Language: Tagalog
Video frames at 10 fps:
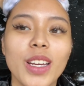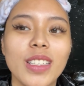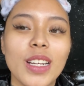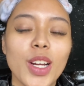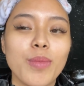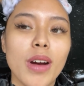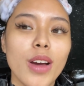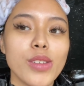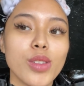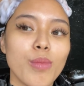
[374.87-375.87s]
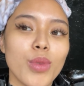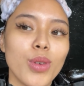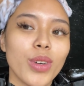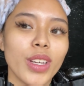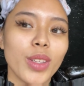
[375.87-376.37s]
Lagi na lang nagpaayos ng
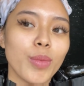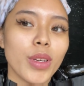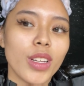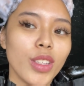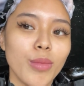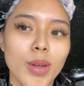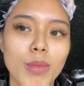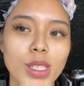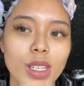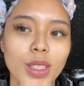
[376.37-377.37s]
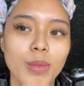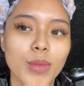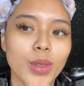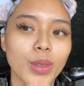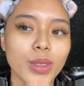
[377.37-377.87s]
buhok eh, no? para di magbasa ng
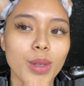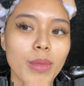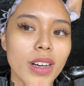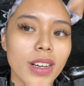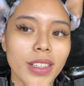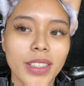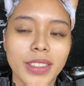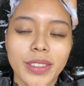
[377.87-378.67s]
buhok sa bahay.